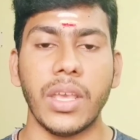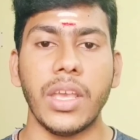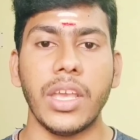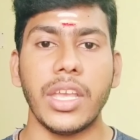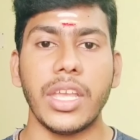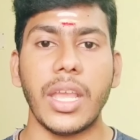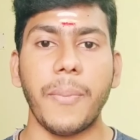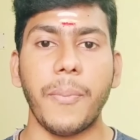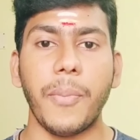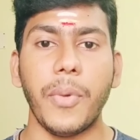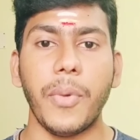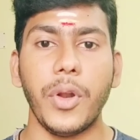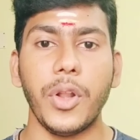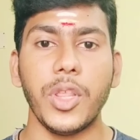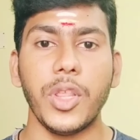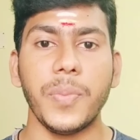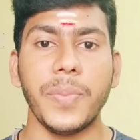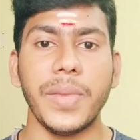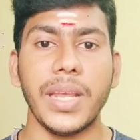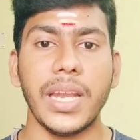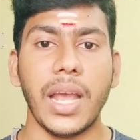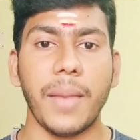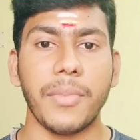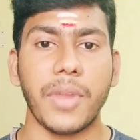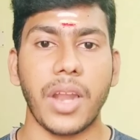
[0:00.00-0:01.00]
எப்பொழுதுமே
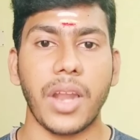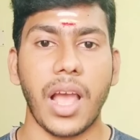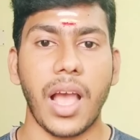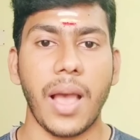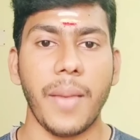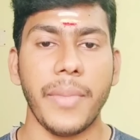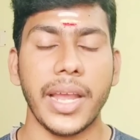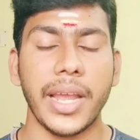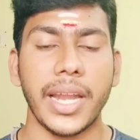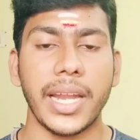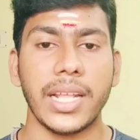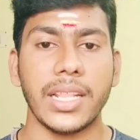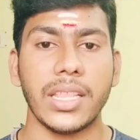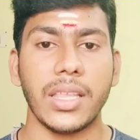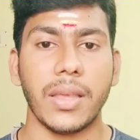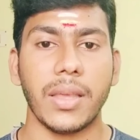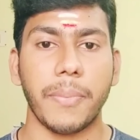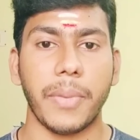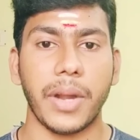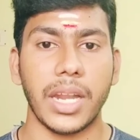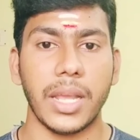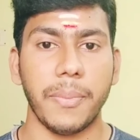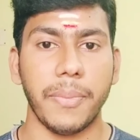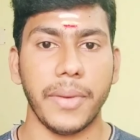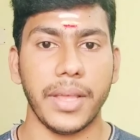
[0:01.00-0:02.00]
நாம் ராமாயணத்தை
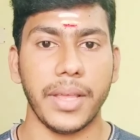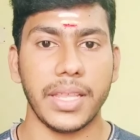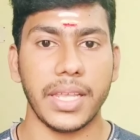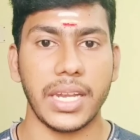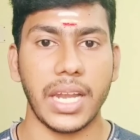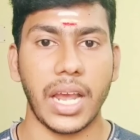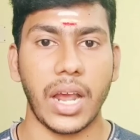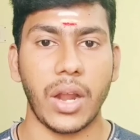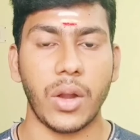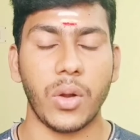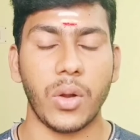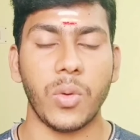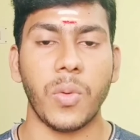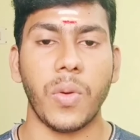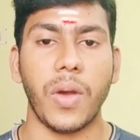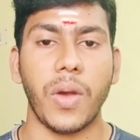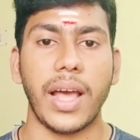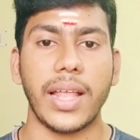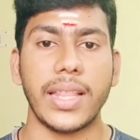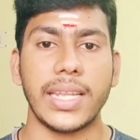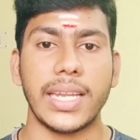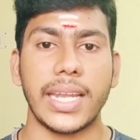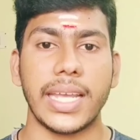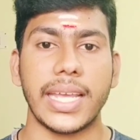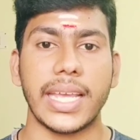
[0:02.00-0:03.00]
படிப்பதினாலும்
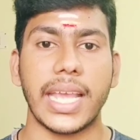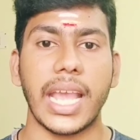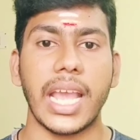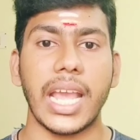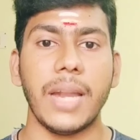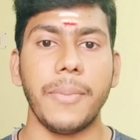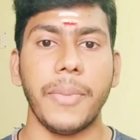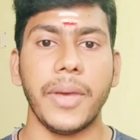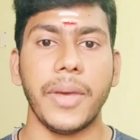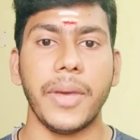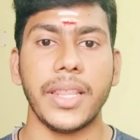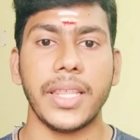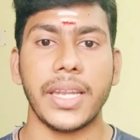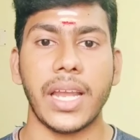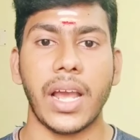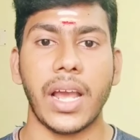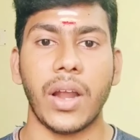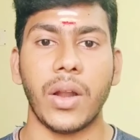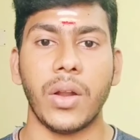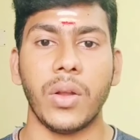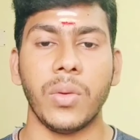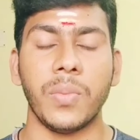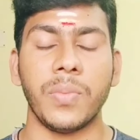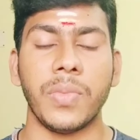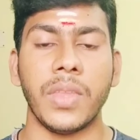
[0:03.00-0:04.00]
அதனை
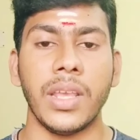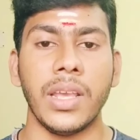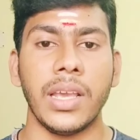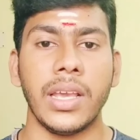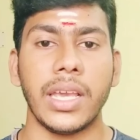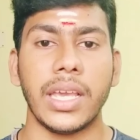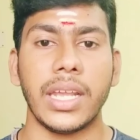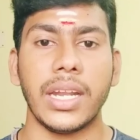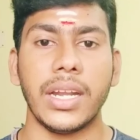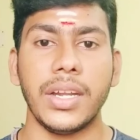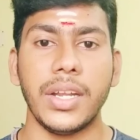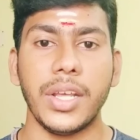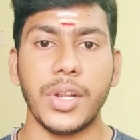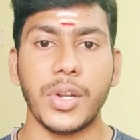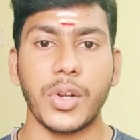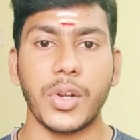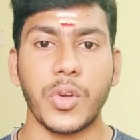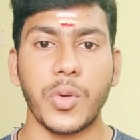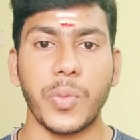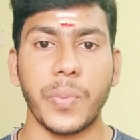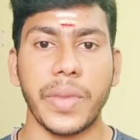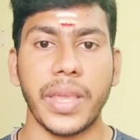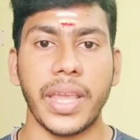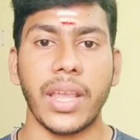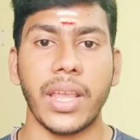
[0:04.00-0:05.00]
கேட்பதினாலும்
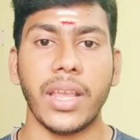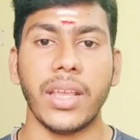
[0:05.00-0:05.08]
இரண்டிற்குமே